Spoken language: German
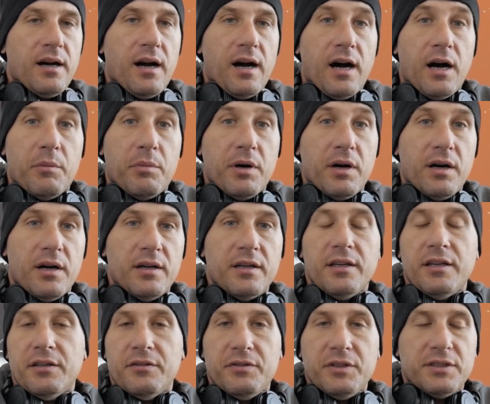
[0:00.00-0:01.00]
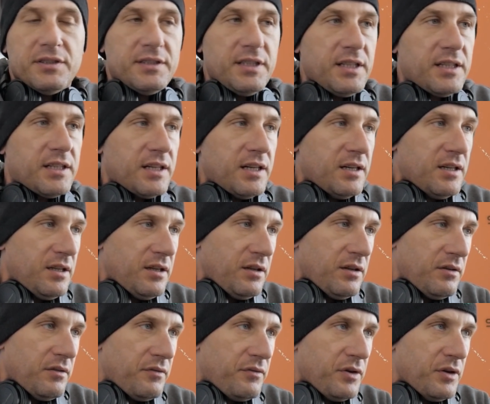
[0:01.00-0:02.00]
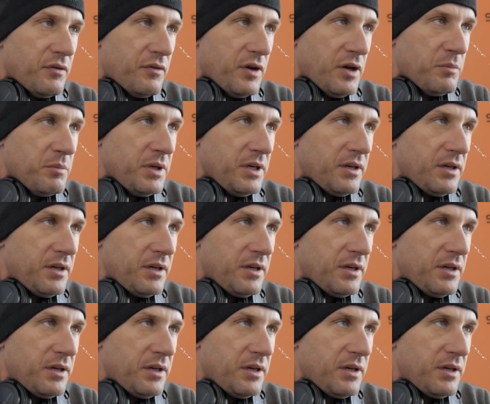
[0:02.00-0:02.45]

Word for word: Aber ihr wisst sicher, für wen